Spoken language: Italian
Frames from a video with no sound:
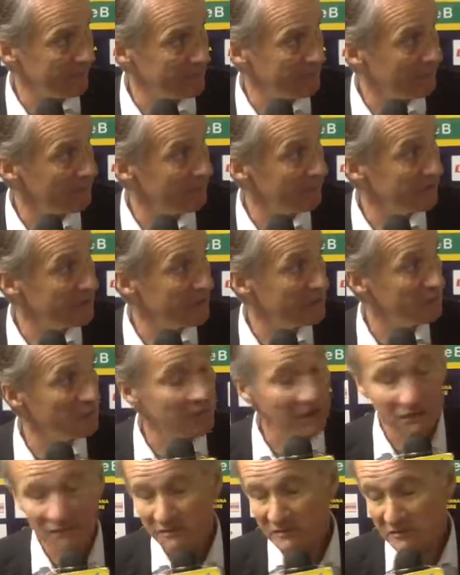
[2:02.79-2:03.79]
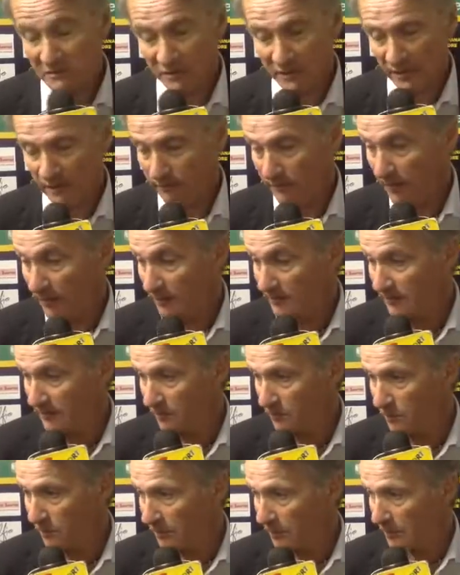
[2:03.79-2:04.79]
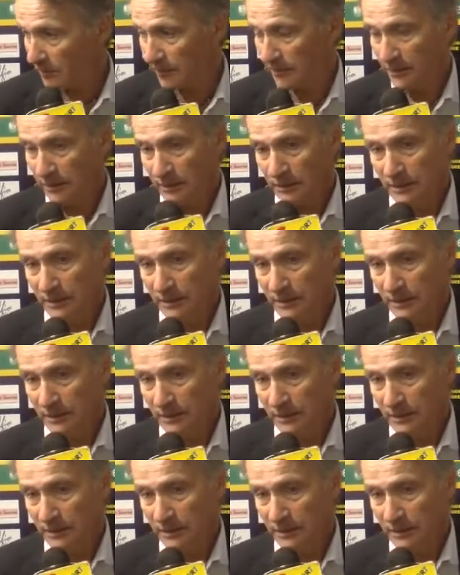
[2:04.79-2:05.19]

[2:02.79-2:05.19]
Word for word: fatto la rifinitura, ho visto che erano belli tranquilli,